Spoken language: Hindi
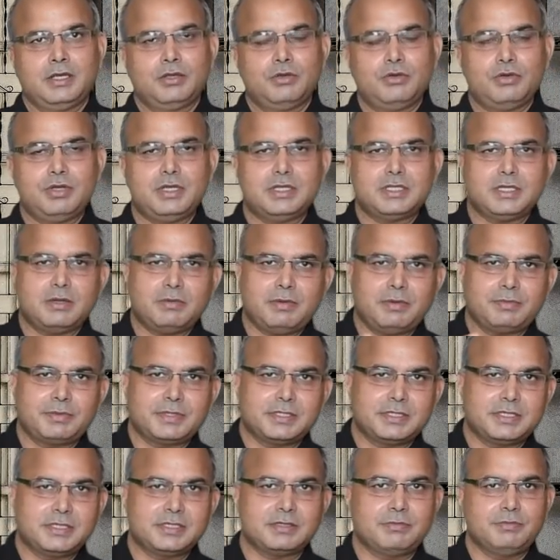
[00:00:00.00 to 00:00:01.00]
क्योंकि जब हम
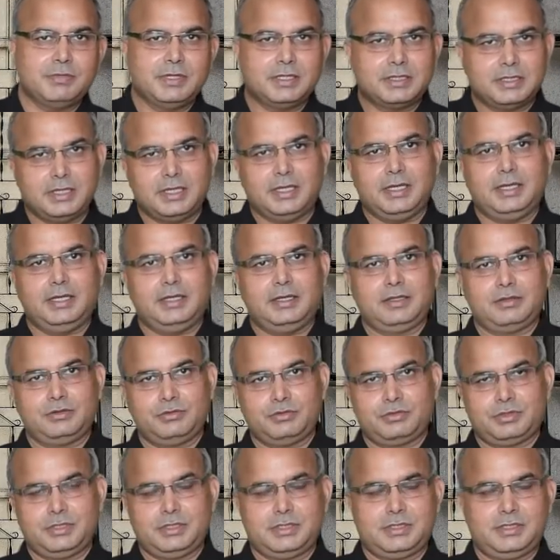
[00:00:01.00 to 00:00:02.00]
किसी से मिलते हैं एक
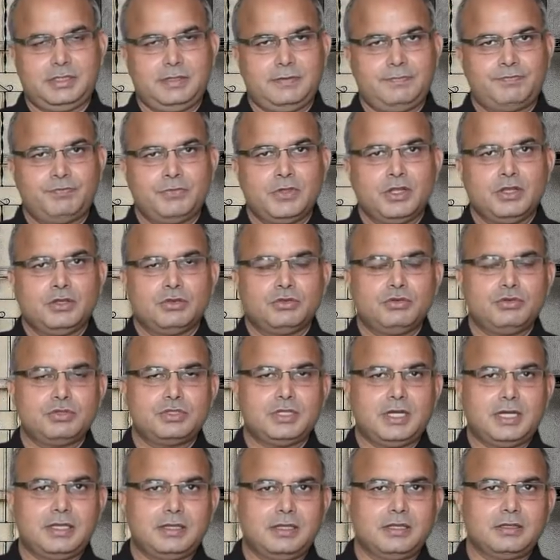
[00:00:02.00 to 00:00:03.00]
दूसरे से तो
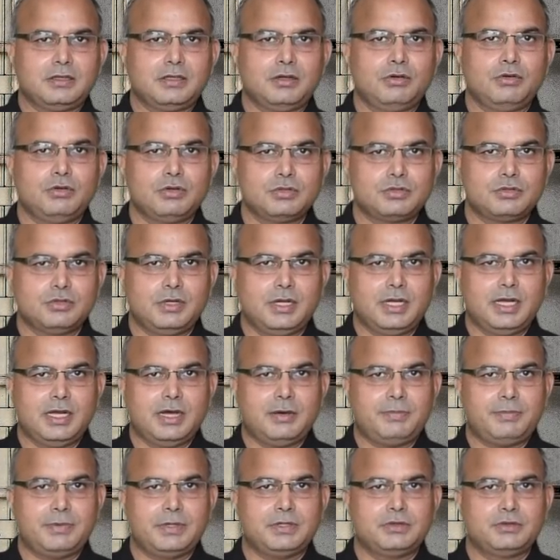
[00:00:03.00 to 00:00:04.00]
ज़्यादातर लोग जो है
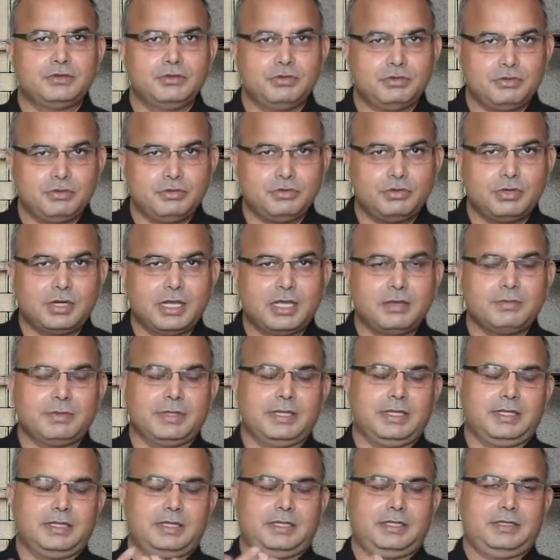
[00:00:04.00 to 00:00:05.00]
अपने दुख को नहीं
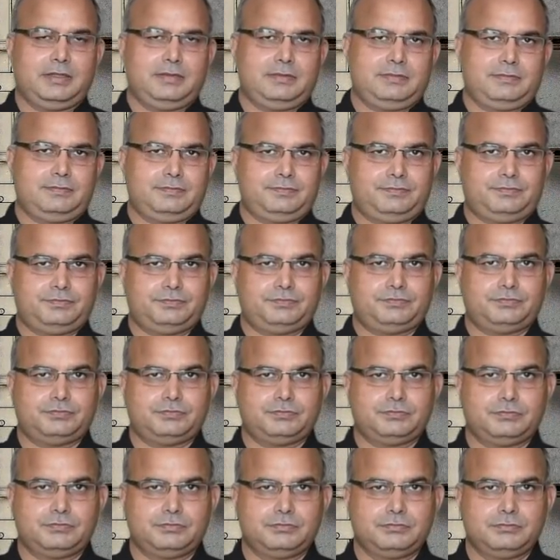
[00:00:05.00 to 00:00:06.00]
बताते हैं
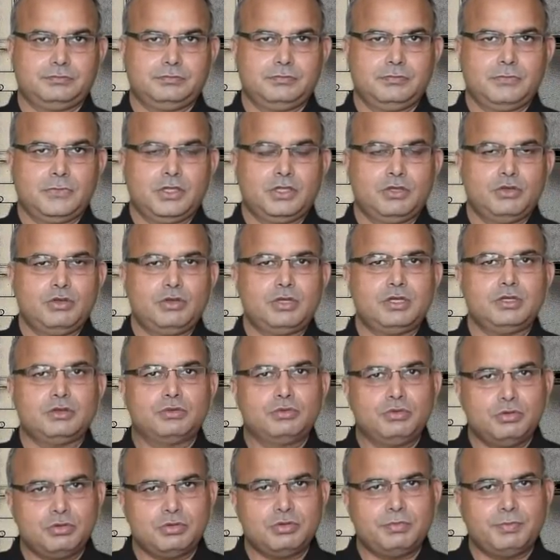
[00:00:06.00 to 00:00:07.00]
क्योंकि
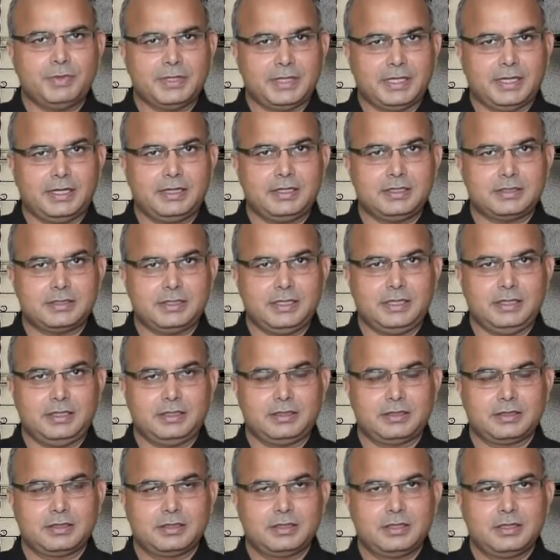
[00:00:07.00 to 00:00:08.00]
दुख बताने से
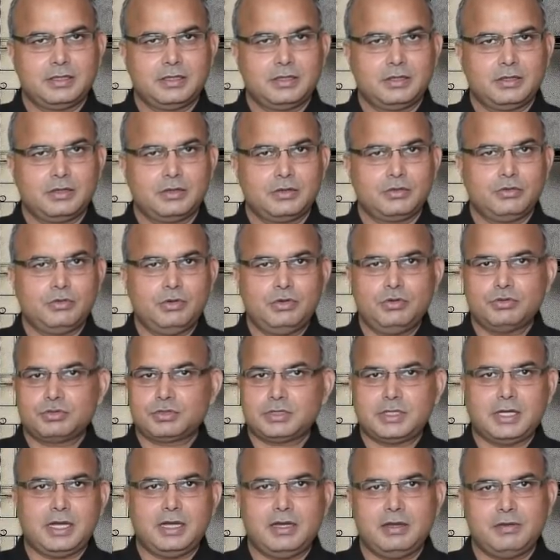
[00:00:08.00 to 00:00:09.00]
कोई
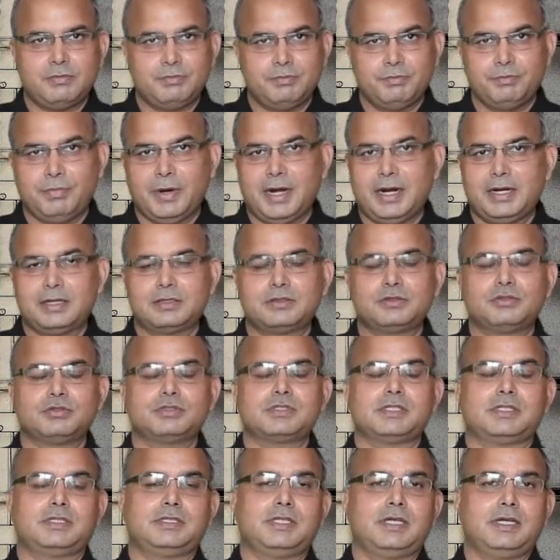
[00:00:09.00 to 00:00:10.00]
उसका बांट तो
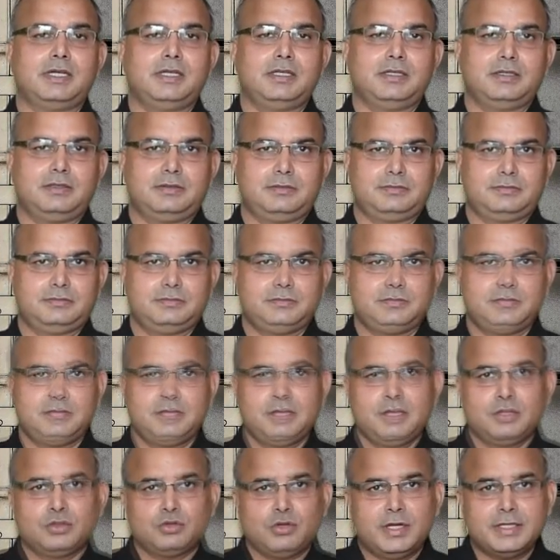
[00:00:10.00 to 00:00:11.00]
सकता नहीं है
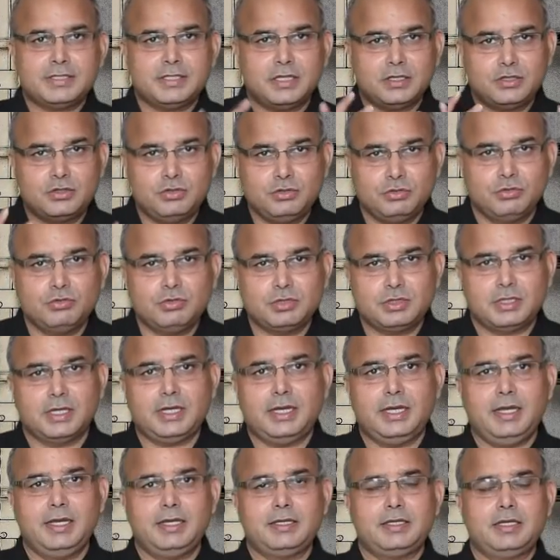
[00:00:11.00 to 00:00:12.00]
तो ऐसा क्यों
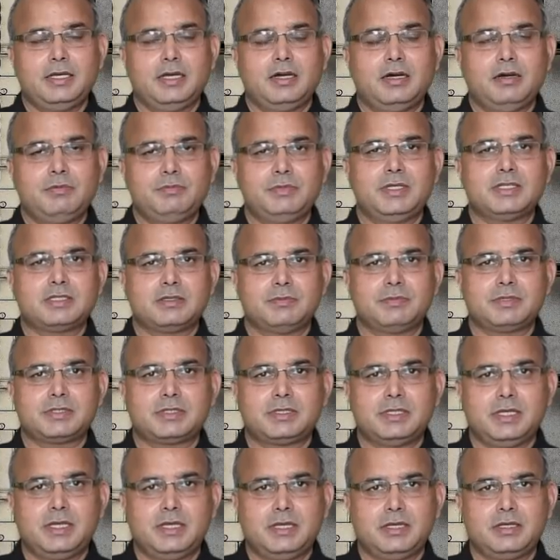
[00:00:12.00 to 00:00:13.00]
होता है कि हम ये
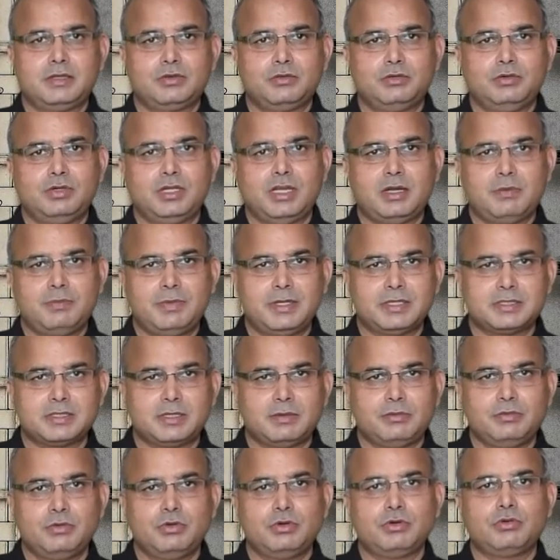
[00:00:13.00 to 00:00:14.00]
समझते हैं कि दुनिया में
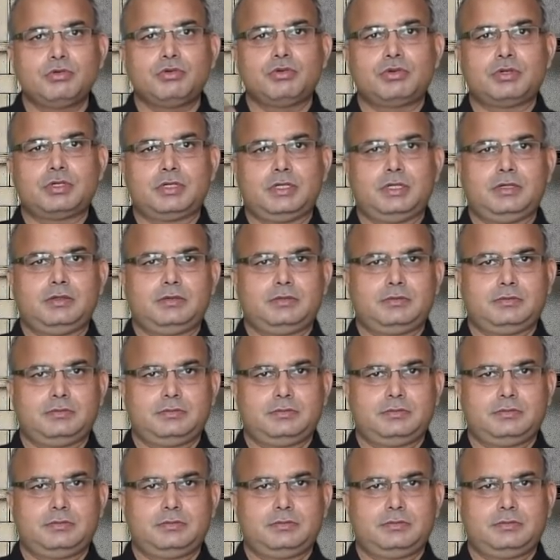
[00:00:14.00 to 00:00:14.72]
सब लोग खुश हैं